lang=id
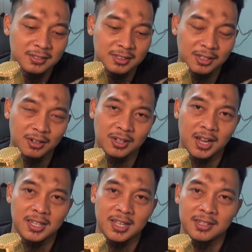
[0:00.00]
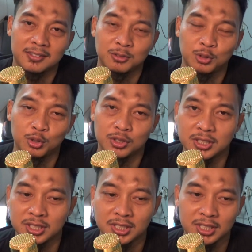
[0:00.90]
jadi kalau kalian untuk
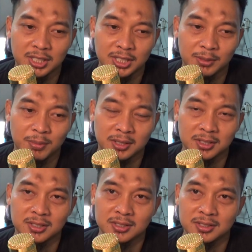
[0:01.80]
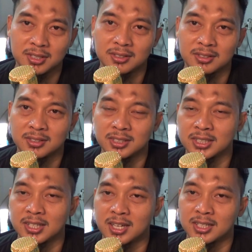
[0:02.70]
di budget
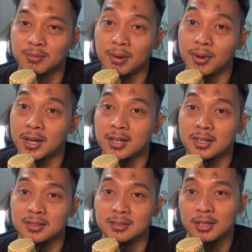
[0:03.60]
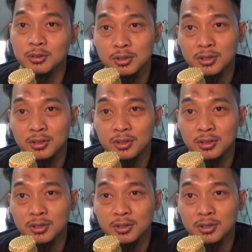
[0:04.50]
sekitar di bawah 100,